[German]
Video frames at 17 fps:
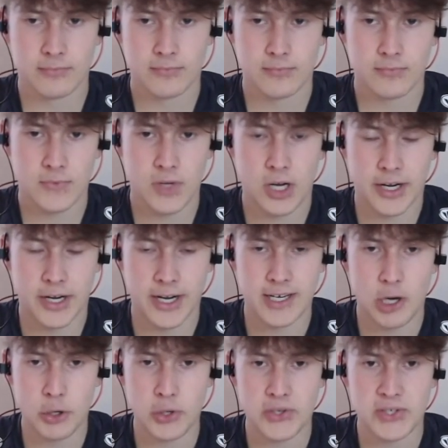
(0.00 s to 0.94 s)
Aber
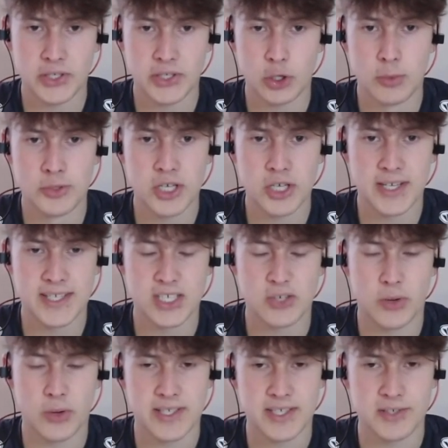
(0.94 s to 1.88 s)
genau durch solche
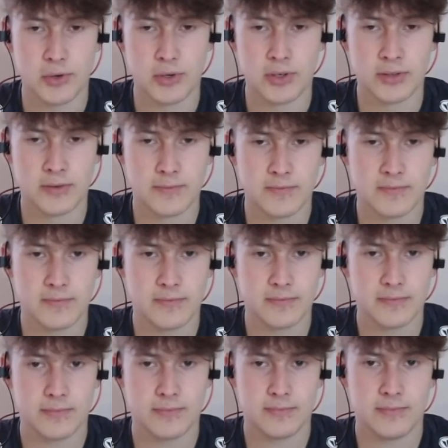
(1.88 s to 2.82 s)
Umschaltsituationen,
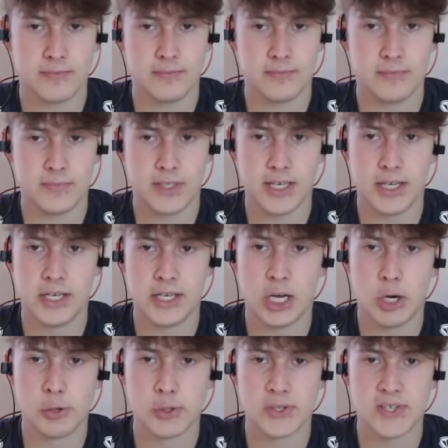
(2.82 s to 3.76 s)

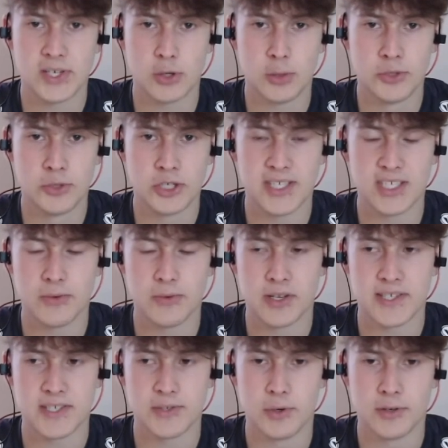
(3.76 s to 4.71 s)
genau durch solche
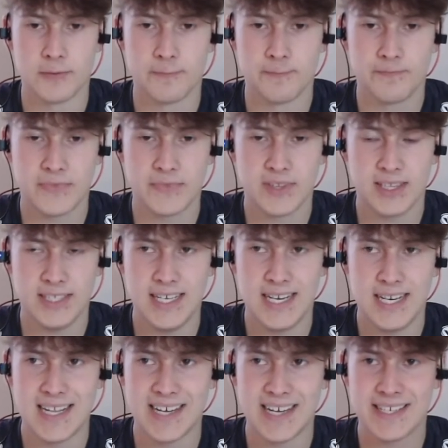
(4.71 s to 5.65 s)
Umschaltsituationen, die
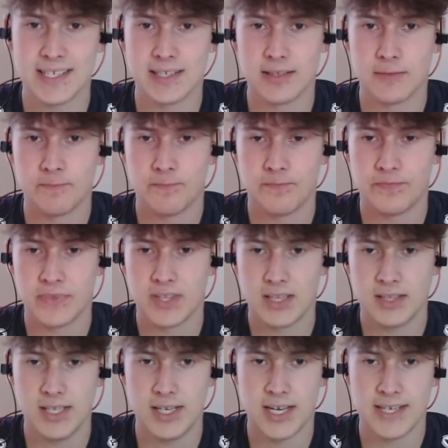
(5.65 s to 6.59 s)
Latte,
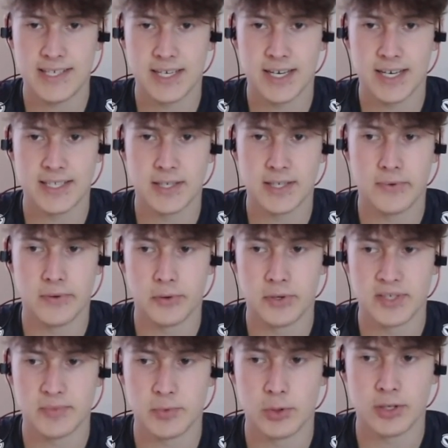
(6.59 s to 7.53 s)
die Latte rettet für
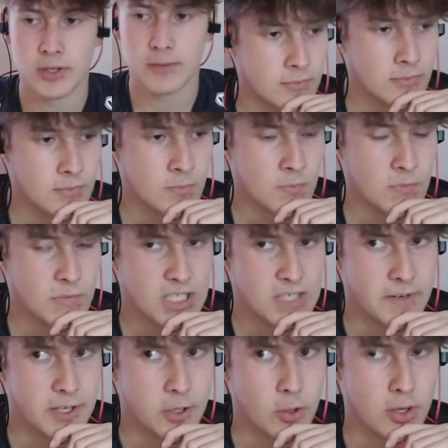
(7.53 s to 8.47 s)
Wolfsburg. Ich
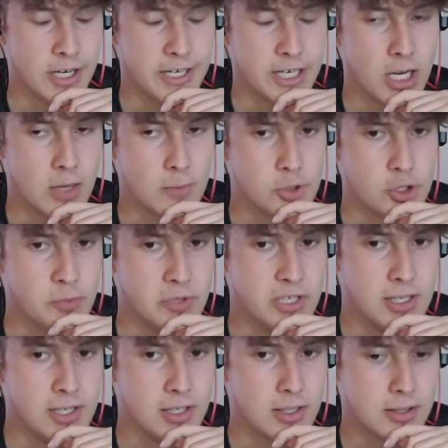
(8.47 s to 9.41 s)
werde auch gleich nach dem
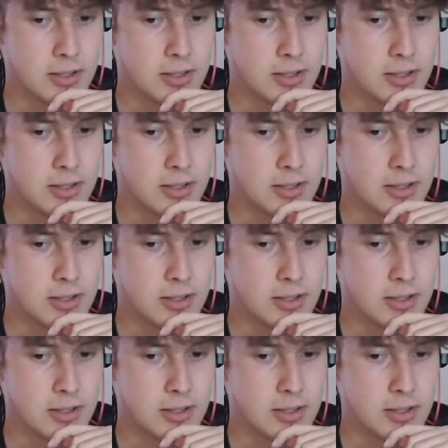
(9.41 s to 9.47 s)
Spiel